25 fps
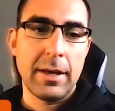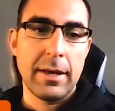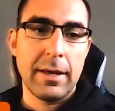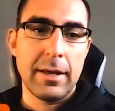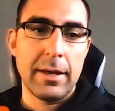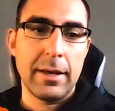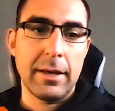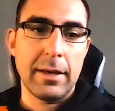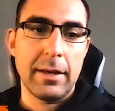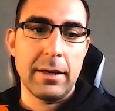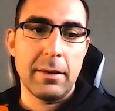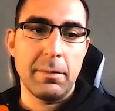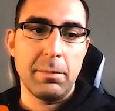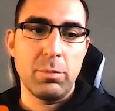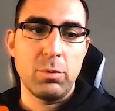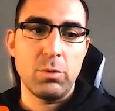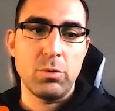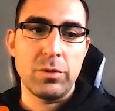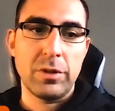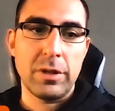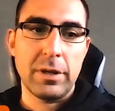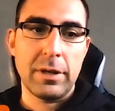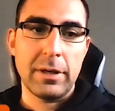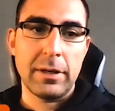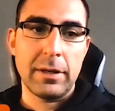E,
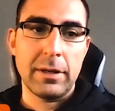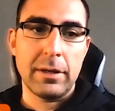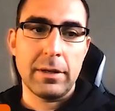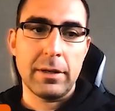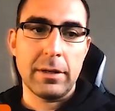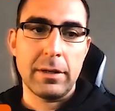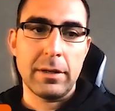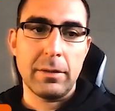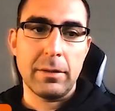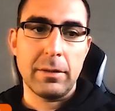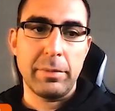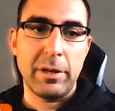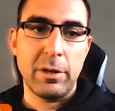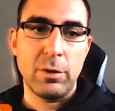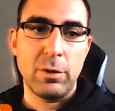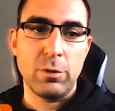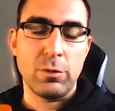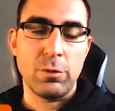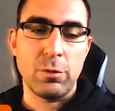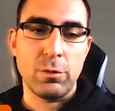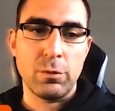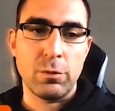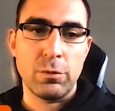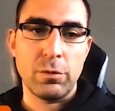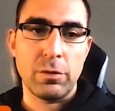burada e,
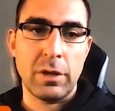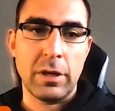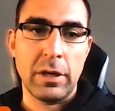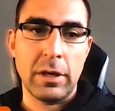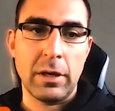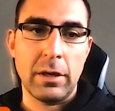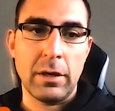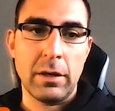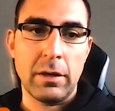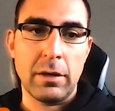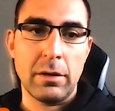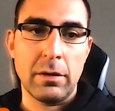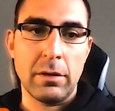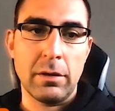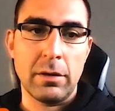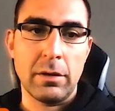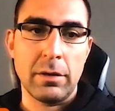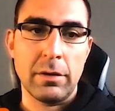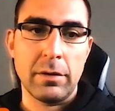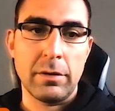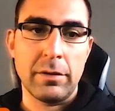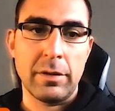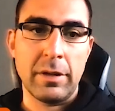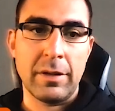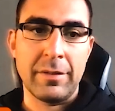biliyorsunuz ki
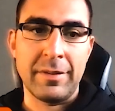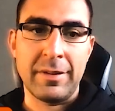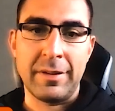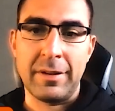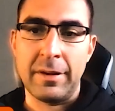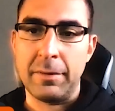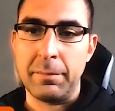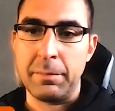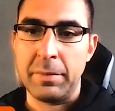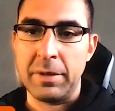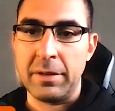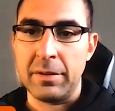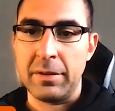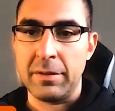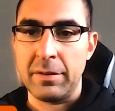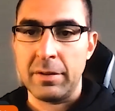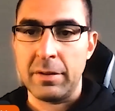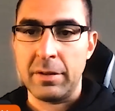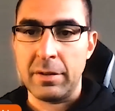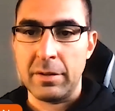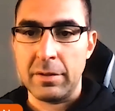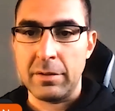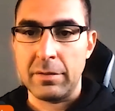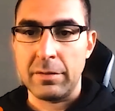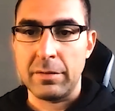e, Tether
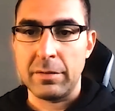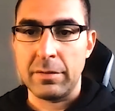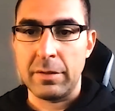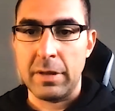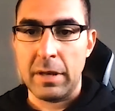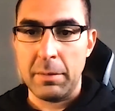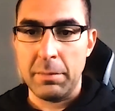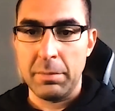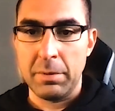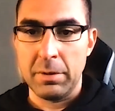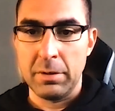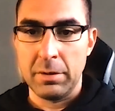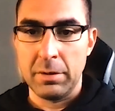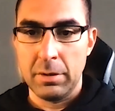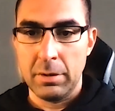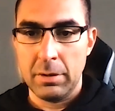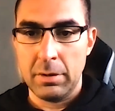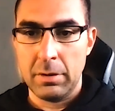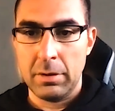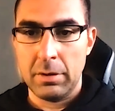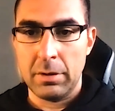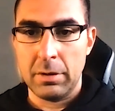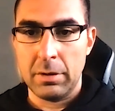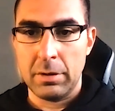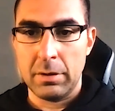bir stable
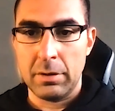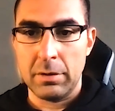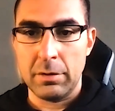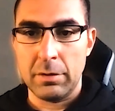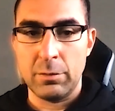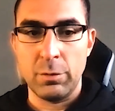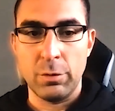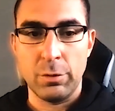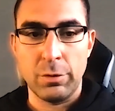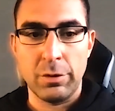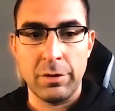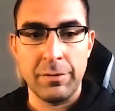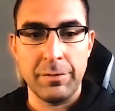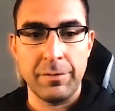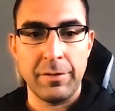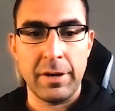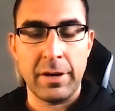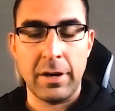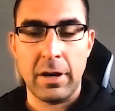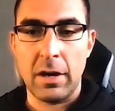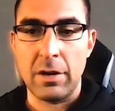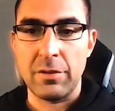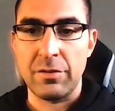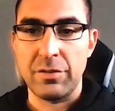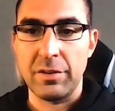token ve
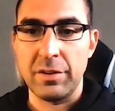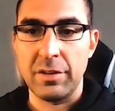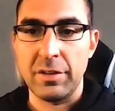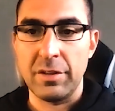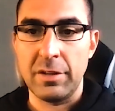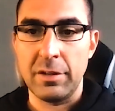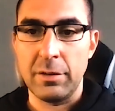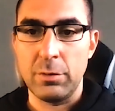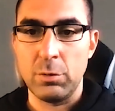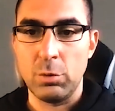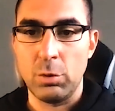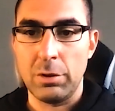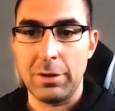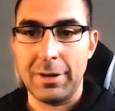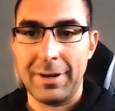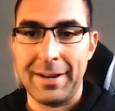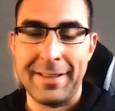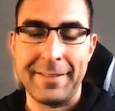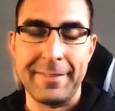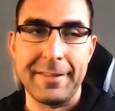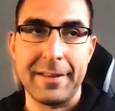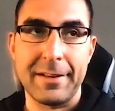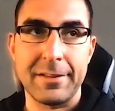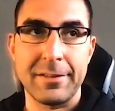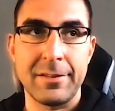karşılığı dolara
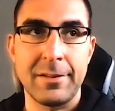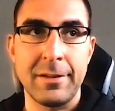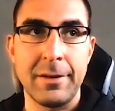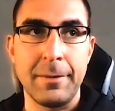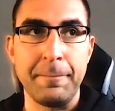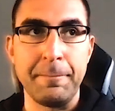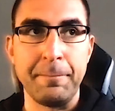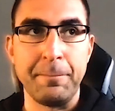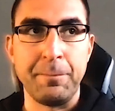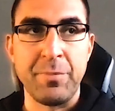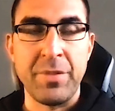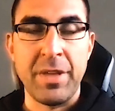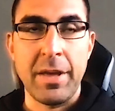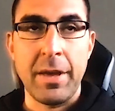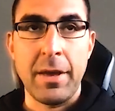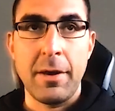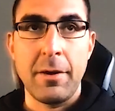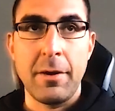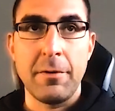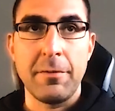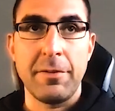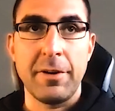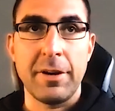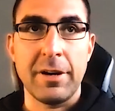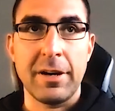endeksli.
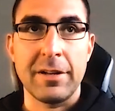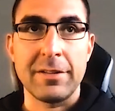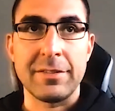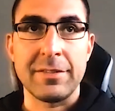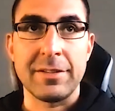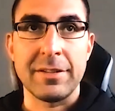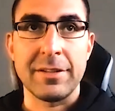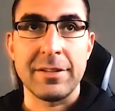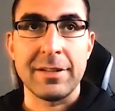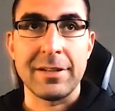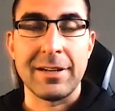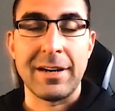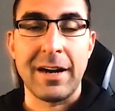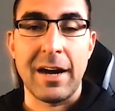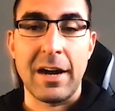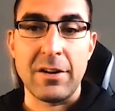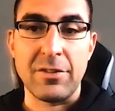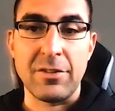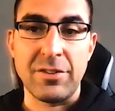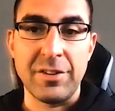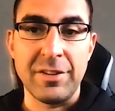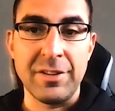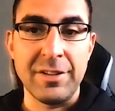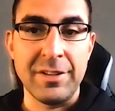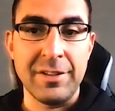Evet. Fakat
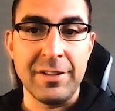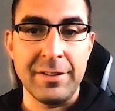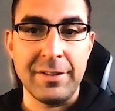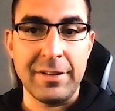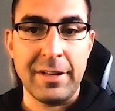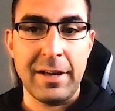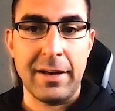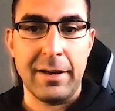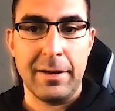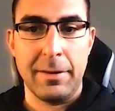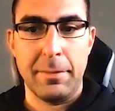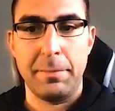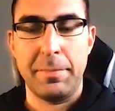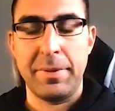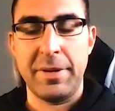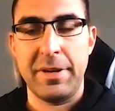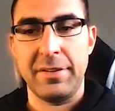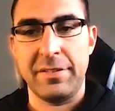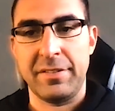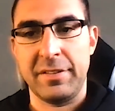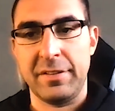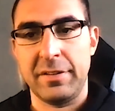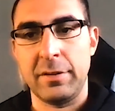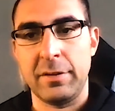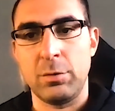karşılığında
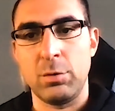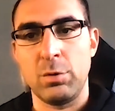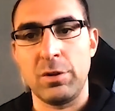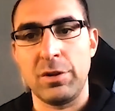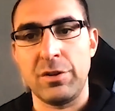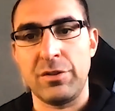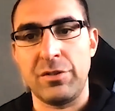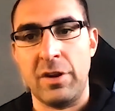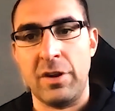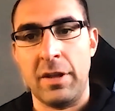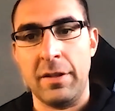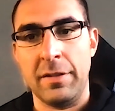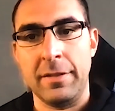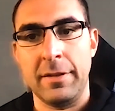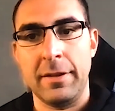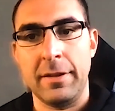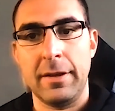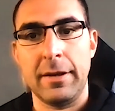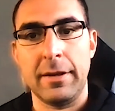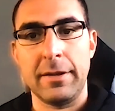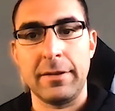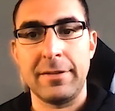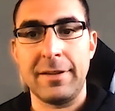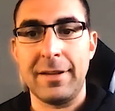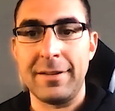piyasada dolaşan
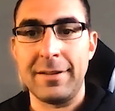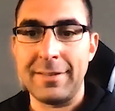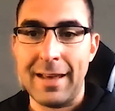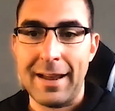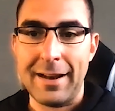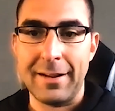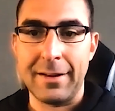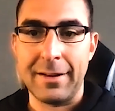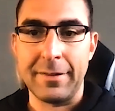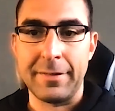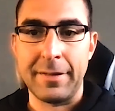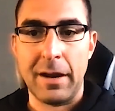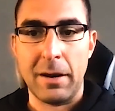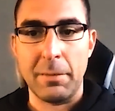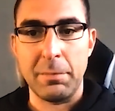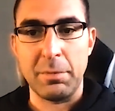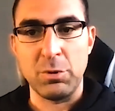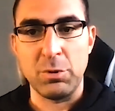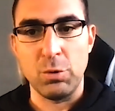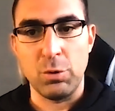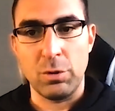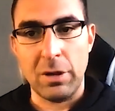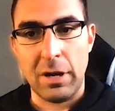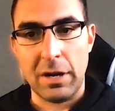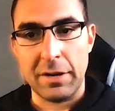Tether kadar
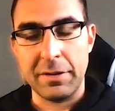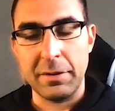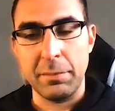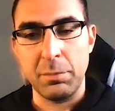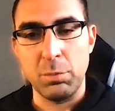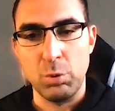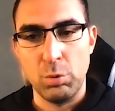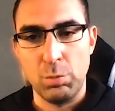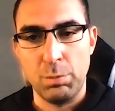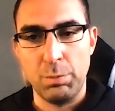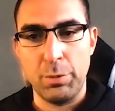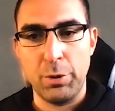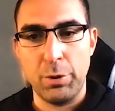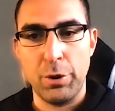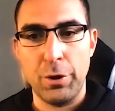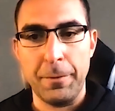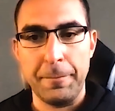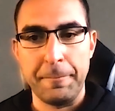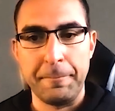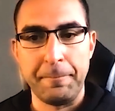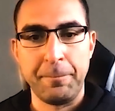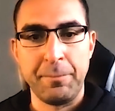bir dolar da bulunmuyor.